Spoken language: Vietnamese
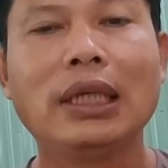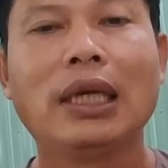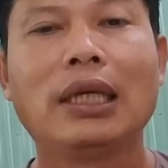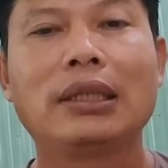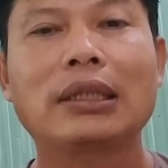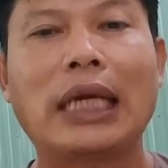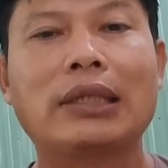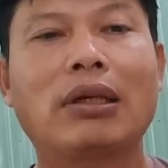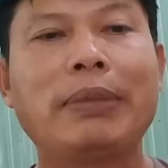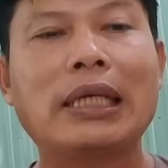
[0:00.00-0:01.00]
Đức Tài cho
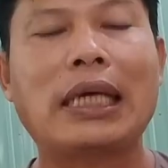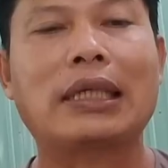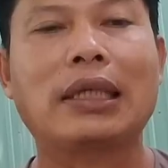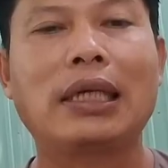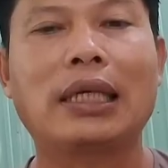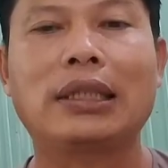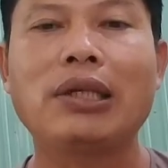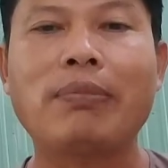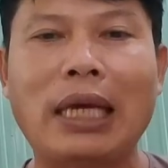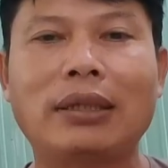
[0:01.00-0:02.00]
biết rằng đó là chiếu
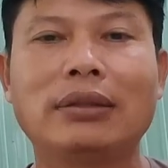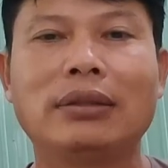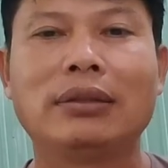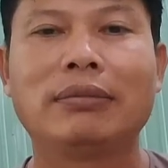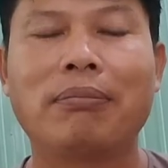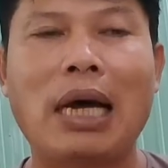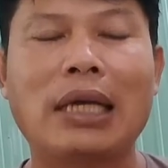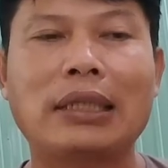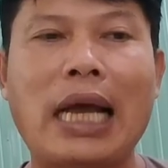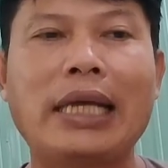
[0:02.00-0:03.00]
manh mà
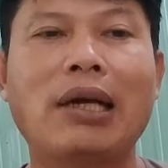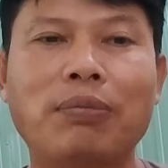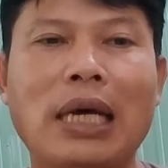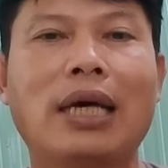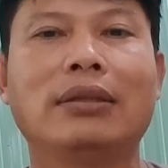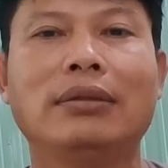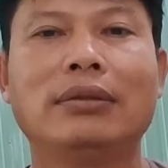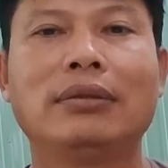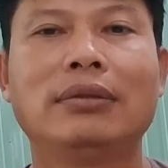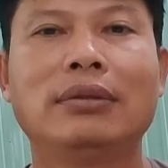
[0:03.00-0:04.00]
chảy gốc đền,
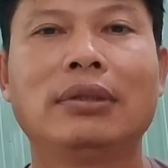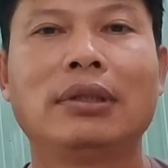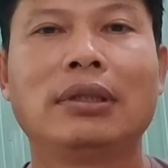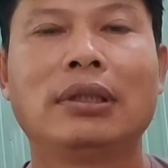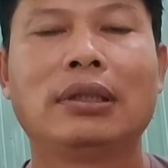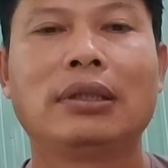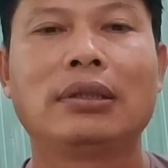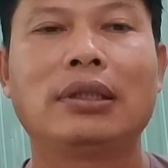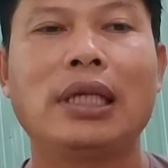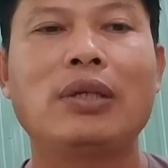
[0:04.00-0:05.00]

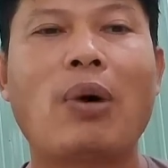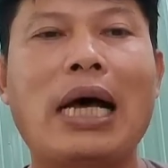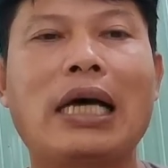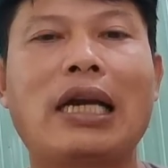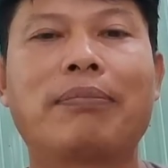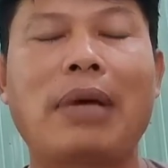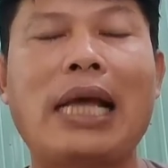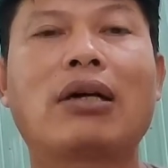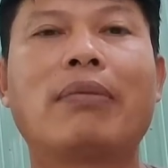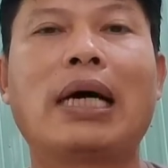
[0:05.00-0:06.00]
chị qua làm bé có
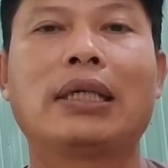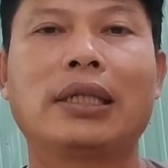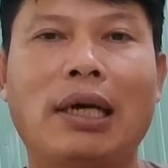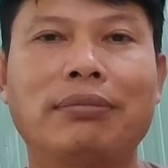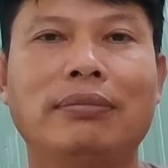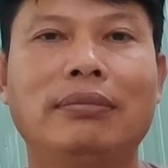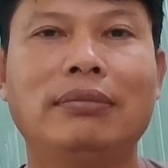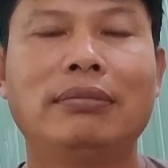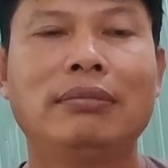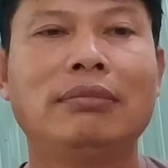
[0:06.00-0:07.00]
bệnh hay không.
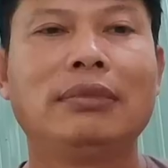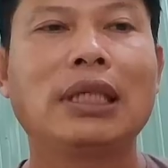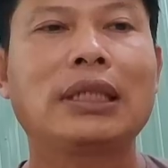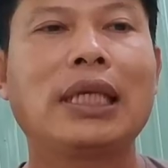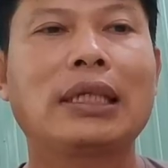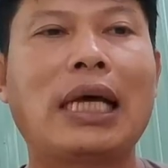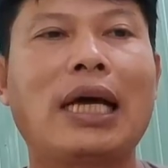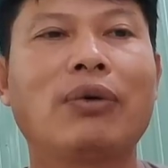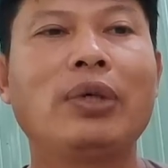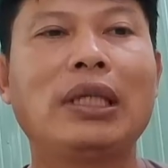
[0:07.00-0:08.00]
Tất nhiên là quý
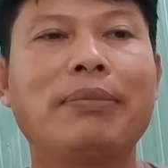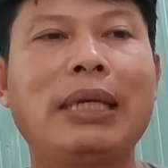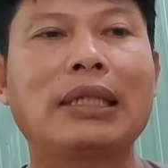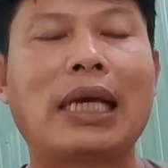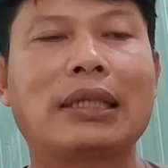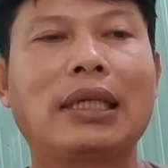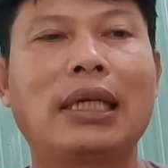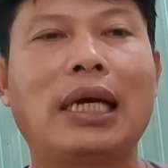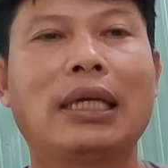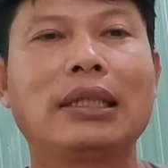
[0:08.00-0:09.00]
vị biết rằng đó là
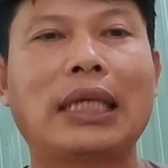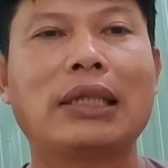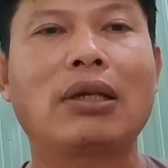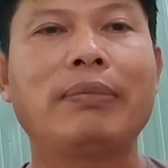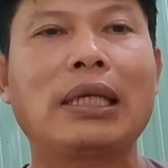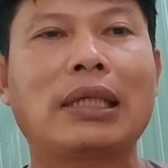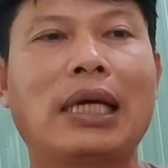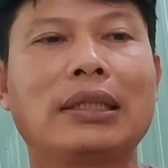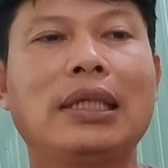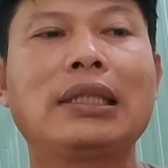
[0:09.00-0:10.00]
Đức Thầy cho biết là
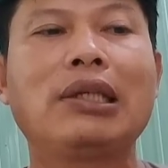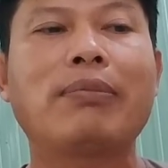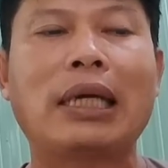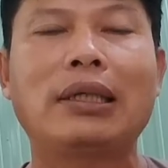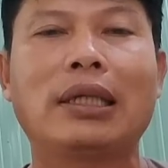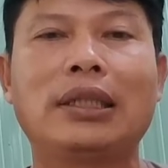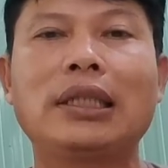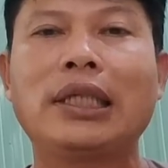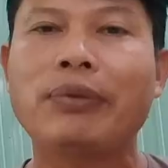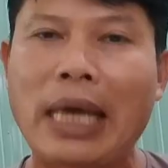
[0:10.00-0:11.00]
chiếc chiếu manh là chiếc chiếu
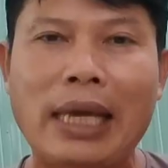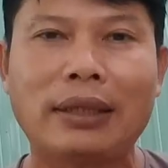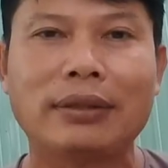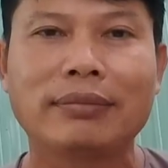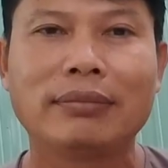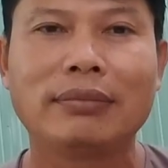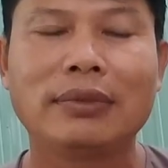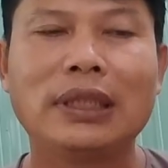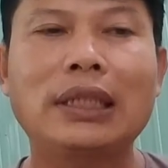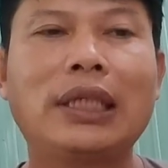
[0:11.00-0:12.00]
nát. Chiếc
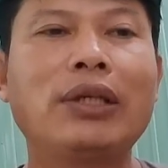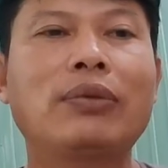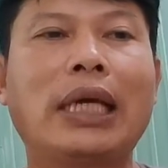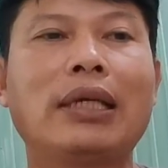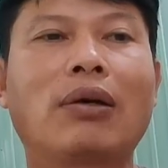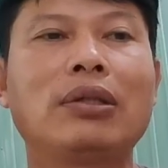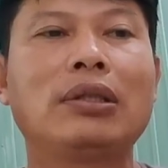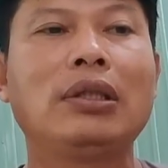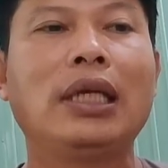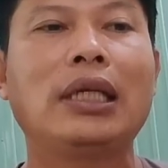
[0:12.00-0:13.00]
chiếu này coi
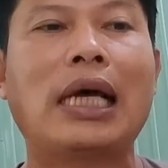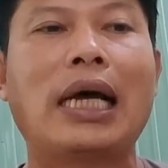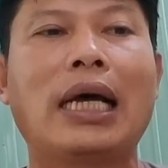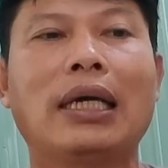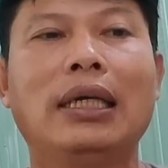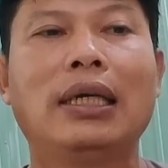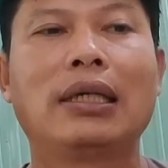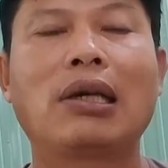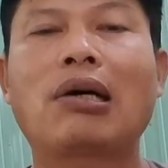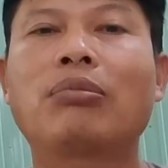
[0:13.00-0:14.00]
như là nó
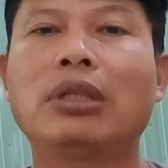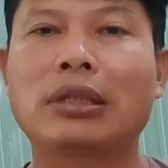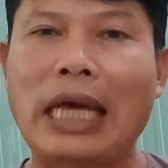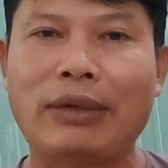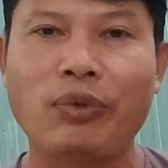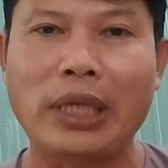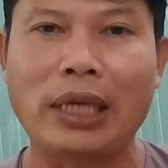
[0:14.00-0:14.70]
không được lành quý vị.